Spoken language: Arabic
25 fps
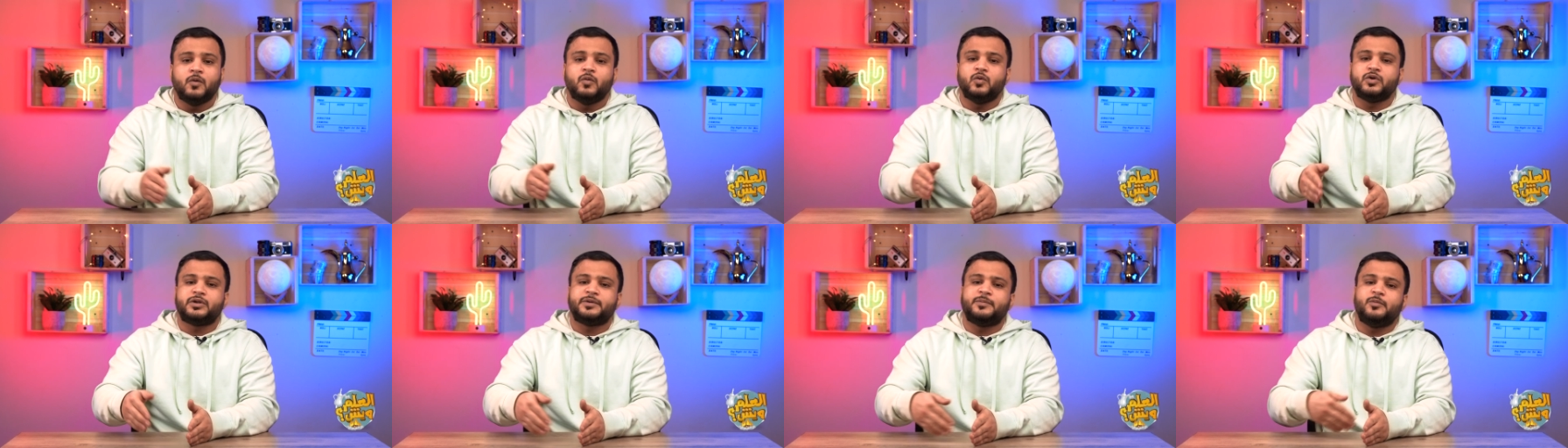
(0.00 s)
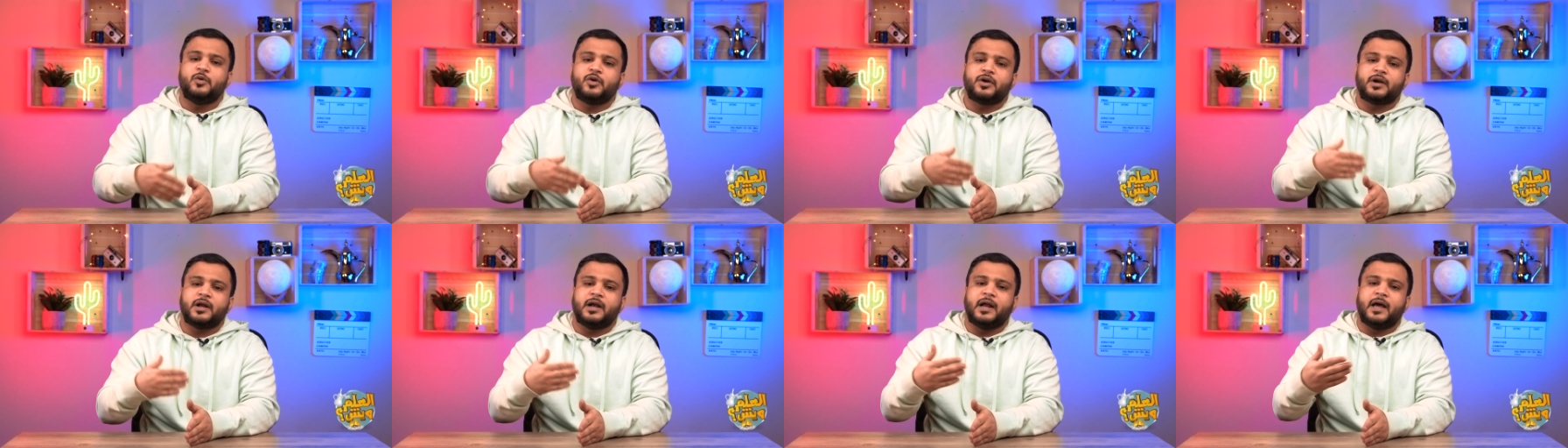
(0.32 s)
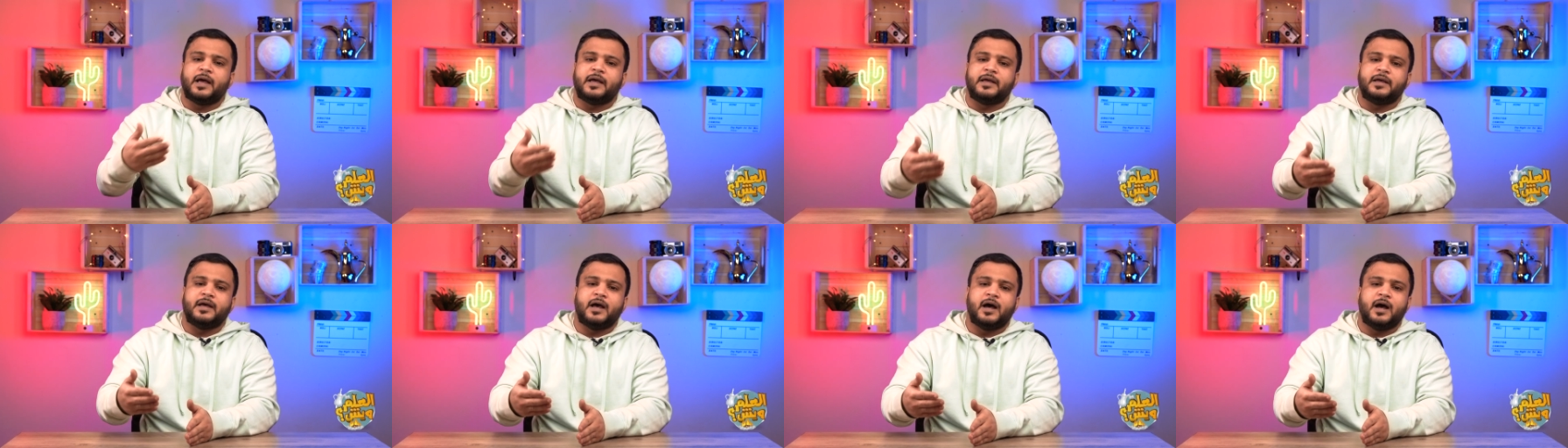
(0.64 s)
وتمر
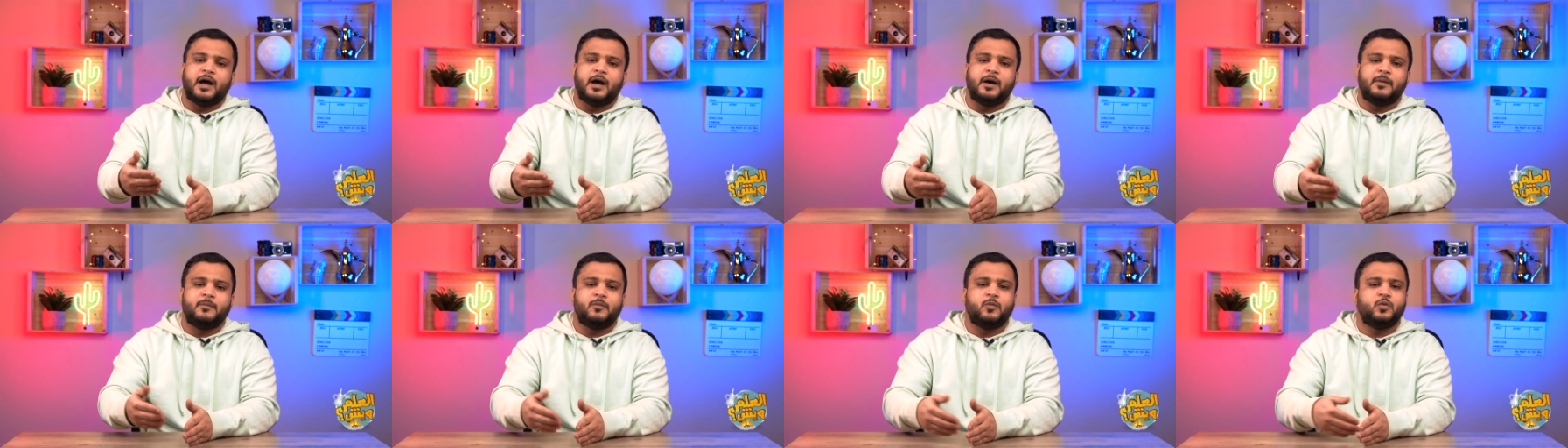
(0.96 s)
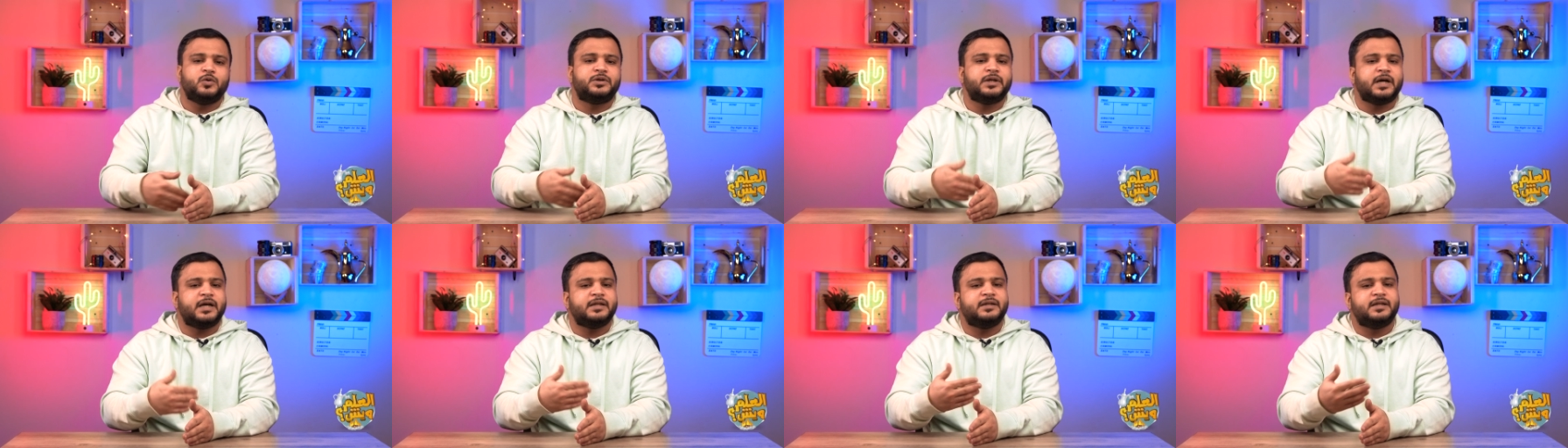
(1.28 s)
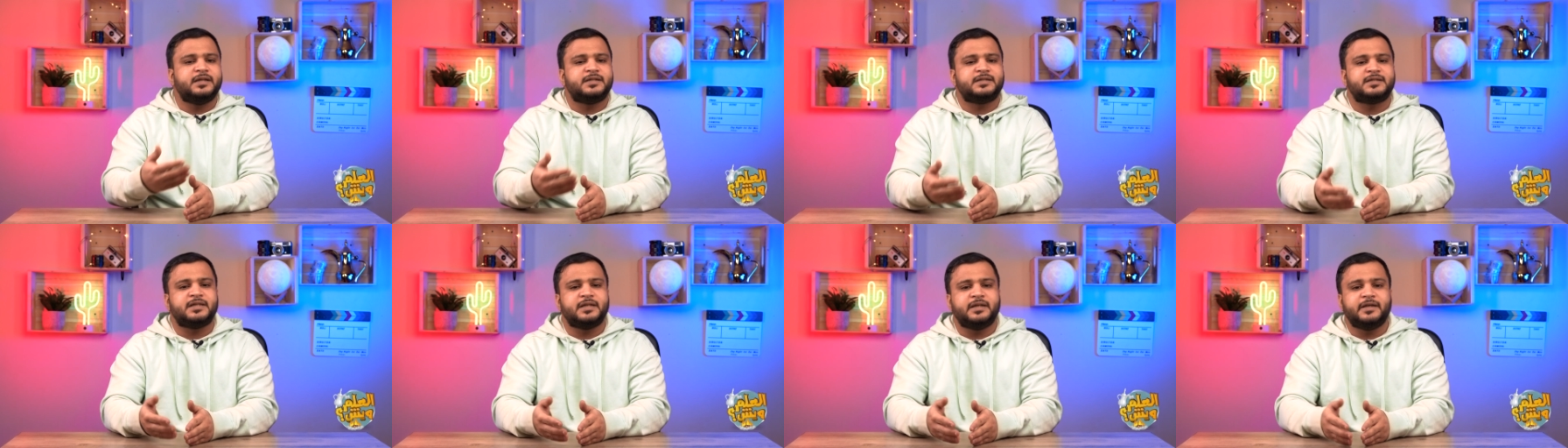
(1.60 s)
الأيام
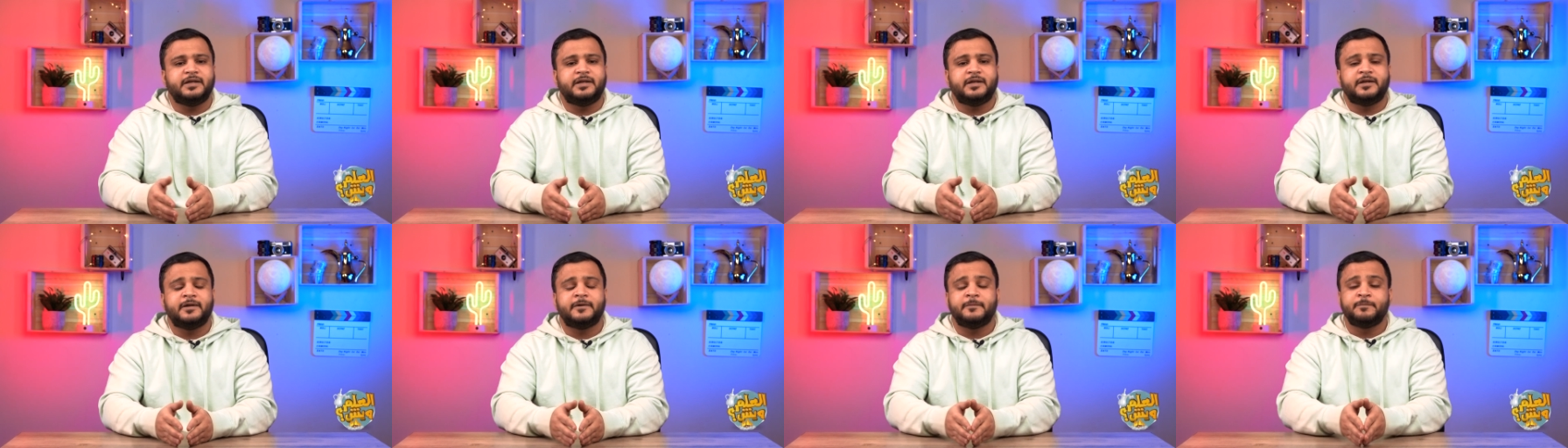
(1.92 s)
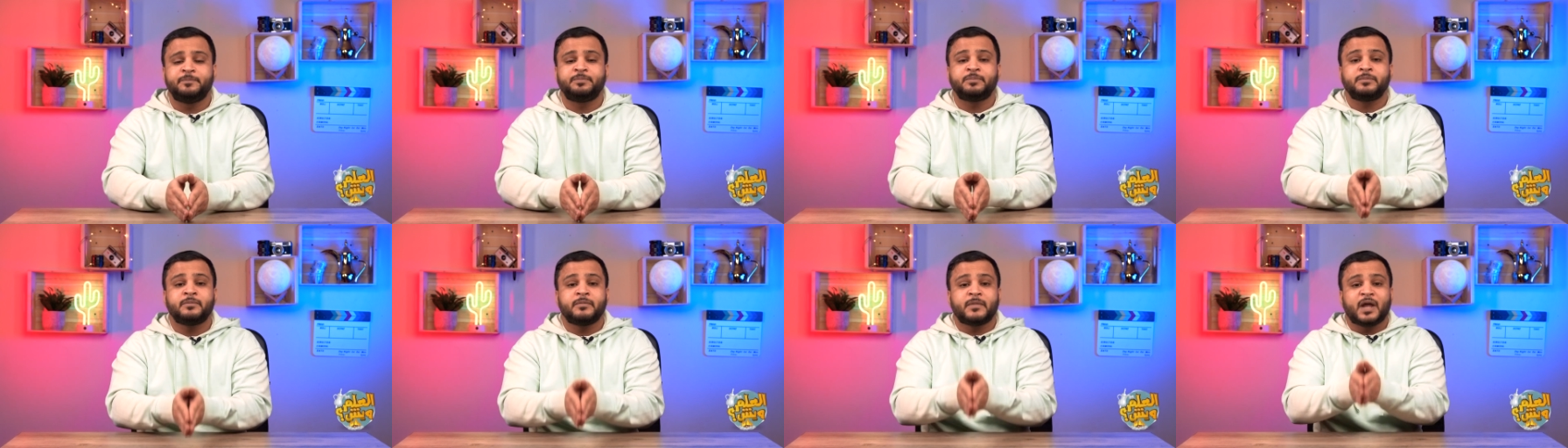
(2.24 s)
وتعدي السنين